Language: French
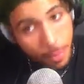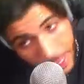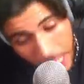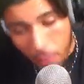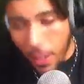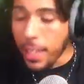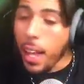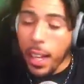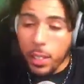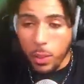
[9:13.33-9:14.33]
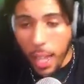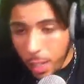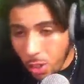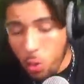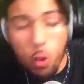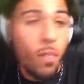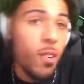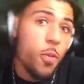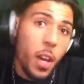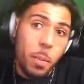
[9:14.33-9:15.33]
C'est vrai, t'as raison, t'as raison. Du coup, elle
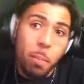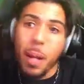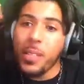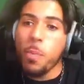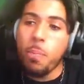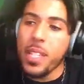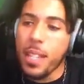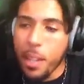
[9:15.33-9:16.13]
va nous faire une belle petite piscine.